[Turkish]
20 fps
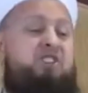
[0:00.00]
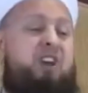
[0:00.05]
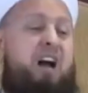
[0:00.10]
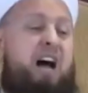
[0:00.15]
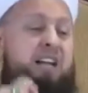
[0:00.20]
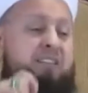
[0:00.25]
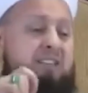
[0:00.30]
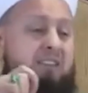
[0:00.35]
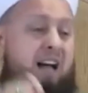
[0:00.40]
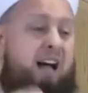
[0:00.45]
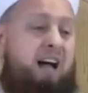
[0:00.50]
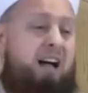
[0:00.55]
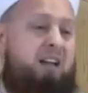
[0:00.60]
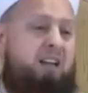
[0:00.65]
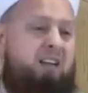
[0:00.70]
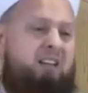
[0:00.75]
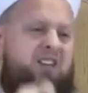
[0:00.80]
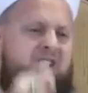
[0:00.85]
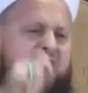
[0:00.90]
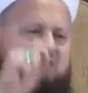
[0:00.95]

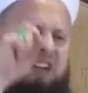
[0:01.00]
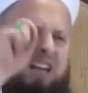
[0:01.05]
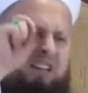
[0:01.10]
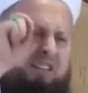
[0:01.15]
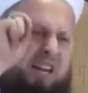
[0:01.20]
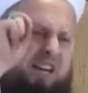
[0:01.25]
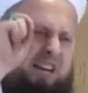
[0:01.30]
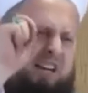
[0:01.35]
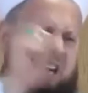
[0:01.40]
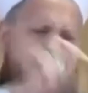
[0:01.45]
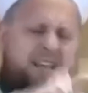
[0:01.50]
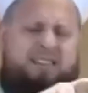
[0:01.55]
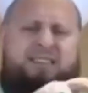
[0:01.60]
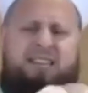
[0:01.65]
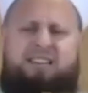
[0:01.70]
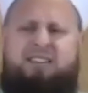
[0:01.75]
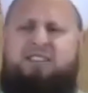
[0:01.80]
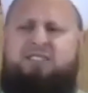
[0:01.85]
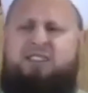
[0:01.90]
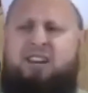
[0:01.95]
icraatla insanları
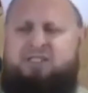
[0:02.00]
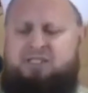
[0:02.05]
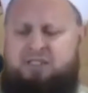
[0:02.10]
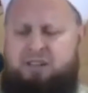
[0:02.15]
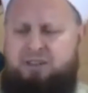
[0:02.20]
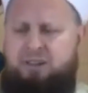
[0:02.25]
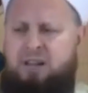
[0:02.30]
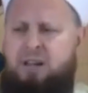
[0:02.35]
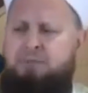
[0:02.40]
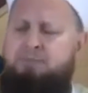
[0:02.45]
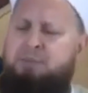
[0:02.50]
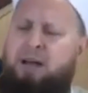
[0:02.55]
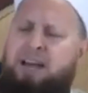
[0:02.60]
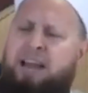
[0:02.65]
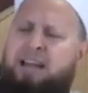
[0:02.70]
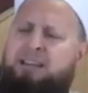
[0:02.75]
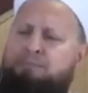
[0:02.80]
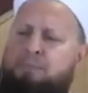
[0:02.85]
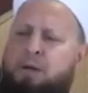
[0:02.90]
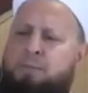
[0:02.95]
katledeceksin.
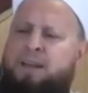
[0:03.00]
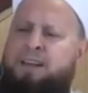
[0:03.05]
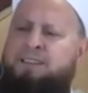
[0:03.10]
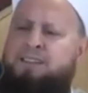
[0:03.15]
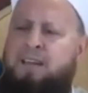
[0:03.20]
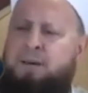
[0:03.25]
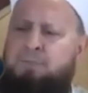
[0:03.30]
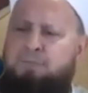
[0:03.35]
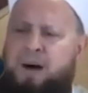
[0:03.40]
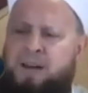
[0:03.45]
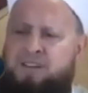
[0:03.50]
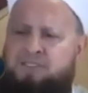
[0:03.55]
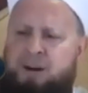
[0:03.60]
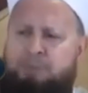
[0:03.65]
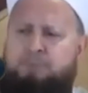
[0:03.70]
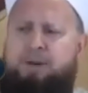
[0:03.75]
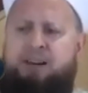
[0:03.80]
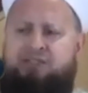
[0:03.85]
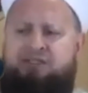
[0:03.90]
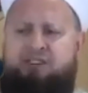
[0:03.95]
bebek bebekleri
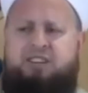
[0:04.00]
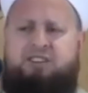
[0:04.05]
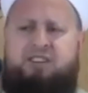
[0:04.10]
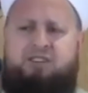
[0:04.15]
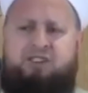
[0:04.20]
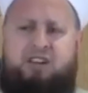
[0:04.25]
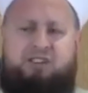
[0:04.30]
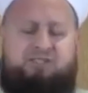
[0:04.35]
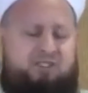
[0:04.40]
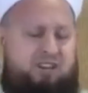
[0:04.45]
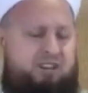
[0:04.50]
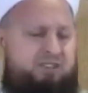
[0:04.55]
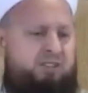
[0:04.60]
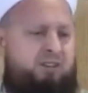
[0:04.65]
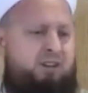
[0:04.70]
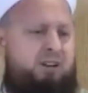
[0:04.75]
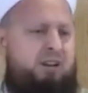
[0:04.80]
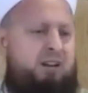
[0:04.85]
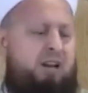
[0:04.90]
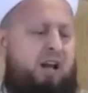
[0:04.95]
parça parça
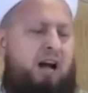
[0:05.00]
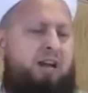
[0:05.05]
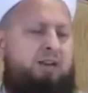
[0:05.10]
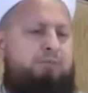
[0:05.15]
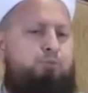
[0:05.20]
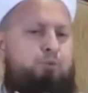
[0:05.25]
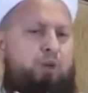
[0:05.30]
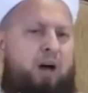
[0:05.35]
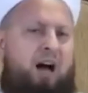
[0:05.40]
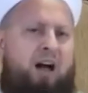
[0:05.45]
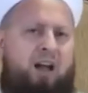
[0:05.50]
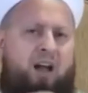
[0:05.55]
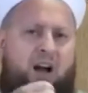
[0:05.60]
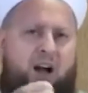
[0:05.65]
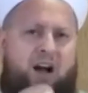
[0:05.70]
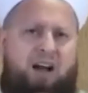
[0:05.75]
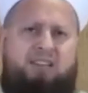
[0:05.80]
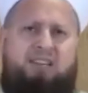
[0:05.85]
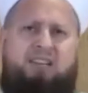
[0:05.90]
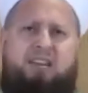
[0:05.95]
edeceksin. Yani buna
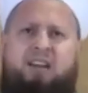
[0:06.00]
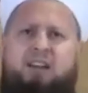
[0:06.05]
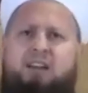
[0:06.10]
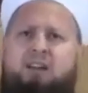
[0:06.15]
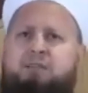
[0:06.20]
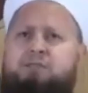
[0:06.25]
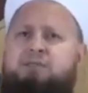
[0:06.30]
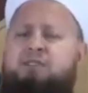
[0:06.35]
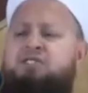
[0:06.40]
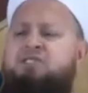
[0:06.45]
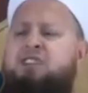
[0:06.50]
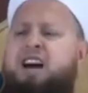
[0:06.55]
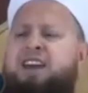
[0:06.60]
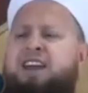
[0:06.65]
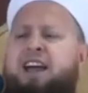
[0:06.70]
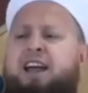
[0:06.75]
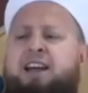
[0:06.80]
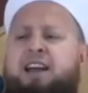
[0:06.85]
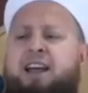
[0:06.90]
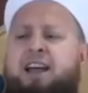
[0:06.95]
hangi
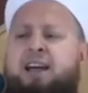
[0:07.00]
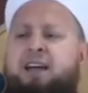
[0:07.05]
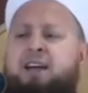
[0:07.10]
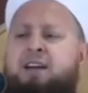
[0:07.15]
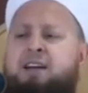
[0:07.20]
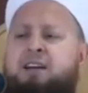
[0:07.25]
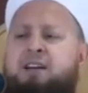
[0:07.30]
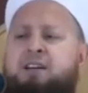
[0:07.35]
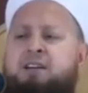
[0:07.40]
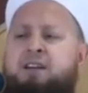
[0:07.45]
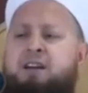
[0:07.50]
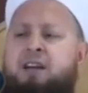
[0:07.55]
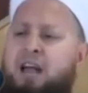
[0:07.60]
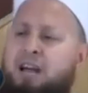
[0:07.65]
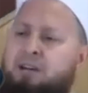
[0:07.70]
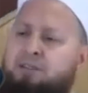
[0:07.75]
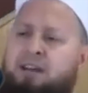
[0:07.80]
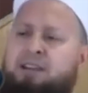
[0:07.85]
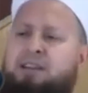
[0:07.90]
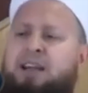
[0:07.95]
vicdan ehli
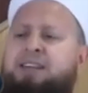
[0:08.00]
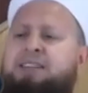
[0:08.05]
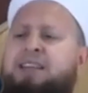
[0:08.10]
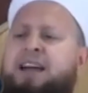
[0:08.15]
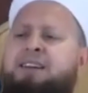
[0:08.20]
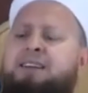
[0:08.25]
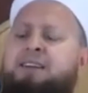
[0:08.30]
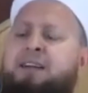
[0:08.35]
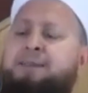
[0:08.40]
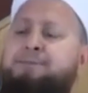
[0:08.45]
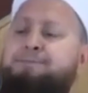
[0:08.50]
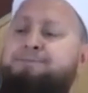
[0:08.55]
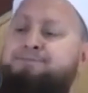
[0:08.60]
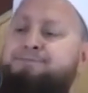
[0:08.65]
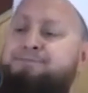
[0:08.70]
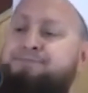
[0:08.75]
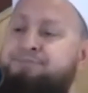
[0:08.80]
eyvallah der ki?